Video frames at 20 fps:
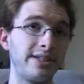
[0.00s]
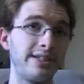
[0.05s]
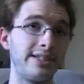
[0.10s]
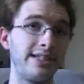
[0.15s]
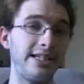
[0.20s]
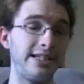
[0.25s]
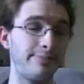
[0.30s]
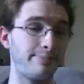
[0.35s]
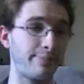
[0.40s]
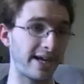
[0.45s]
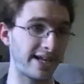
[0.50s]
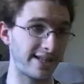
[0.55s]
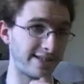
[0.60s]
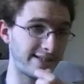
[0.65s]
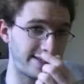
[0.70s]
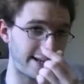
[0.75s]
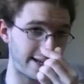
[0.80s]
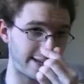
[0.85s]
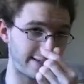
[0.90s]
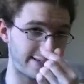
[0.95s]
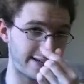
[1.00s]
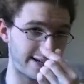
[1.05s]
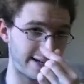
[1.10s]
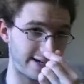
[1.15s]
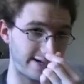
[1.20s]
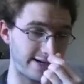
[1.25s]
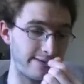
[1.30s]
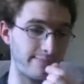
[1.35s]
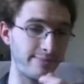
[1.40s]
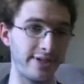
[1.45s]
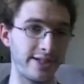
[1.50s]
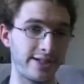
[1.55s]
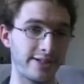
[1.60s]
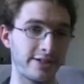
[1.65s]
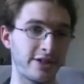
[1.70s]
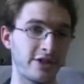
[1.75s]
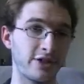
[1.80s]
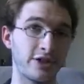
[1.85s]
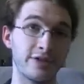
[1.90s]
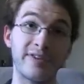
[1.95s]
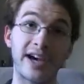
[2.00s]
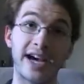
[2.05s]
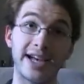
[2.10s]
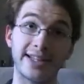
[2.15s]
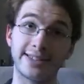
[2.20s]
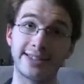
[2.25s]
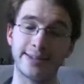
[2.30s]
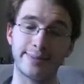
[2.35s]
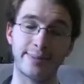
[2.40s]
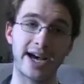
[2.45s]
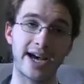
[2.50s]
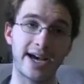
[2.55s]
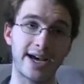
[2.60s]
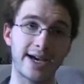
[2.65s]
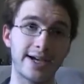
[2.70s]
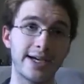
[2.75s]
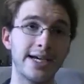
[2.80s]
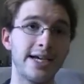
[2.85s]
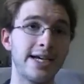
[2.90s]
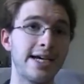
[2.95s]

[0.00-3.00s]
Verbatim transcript: die Prinzessin mit schwarzem Haar,